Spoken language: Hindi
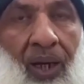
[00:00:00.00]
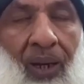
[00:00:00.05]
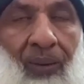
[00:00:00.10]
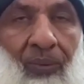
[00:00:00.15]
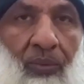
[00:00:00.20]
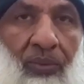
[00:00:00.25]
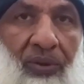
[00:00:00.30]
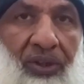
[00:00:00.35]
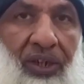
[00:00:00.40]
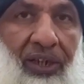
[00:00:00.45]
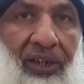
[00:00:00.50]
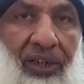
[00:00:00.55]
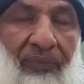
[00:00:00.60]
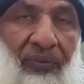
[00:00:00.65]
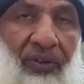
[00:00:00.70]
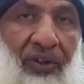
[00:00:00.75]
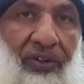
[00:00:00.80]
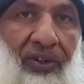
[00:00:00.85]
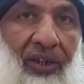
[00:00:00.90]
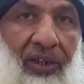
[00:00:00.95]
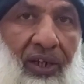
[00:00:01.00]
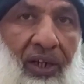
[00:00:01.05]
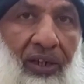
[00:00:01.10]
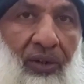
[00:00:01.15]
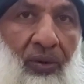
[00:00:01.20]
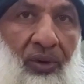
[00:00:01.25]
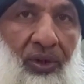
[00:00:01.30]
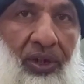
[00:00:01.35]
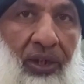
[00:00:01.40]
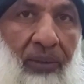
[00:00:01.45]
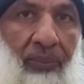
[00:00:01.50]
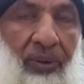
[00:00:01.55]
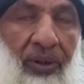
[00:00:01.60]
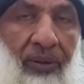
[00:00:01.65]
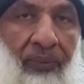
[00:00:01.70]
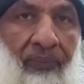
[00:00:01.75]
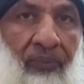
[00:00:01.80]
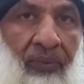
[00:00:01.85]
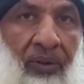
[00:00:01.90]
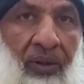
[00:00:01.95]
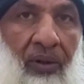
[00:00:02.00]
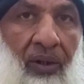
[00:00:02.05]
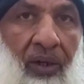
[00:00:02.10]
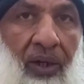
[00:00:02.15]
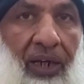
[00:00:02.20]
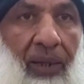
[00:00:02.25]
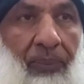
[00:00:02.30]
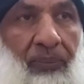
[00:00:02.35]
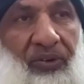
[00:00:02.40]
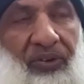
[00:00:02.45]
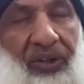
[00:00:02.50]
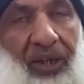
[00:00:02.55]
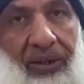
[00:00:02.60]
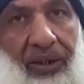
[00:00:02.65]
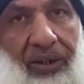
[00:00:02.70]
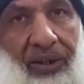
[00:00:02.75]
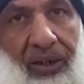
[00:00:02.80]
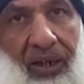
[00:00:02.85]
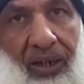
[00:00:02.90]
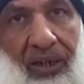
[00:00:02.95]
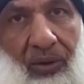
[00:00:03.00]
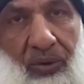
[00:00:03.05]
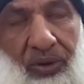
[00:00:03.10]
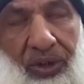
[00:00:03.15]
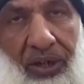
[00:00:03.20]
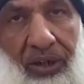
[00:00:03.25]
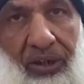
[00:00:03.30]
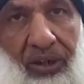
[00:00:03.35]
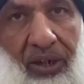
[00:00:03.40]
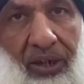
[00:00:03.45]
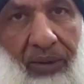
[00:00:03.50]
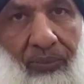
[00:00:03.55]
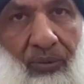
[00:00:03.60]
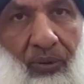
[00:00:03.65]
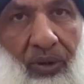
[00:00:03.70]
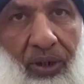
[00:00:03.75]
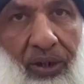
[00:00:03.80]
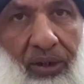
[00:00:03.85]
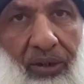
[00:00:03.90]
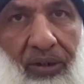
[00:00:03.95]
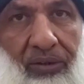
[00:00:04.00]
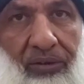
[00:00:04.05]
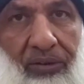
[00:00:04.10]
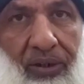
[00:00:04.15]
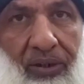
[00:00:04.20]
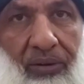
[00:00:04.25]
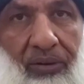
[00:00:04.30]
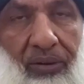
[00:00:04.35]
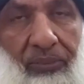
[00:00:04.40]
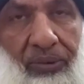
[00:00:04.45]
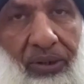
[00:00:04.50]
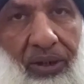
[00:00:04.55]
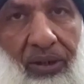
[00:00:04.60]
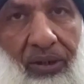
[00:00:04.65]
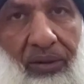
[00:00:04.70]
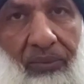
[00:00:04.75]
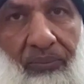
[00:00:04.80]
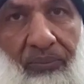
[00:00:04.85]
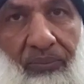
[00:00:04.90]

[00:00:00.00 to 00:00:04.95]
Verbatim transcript: आपको पता है डेफिनेशन लगानी होती है फिर रैप ज़्यादा निकालने होते हैं इनके गेमों के इस अपना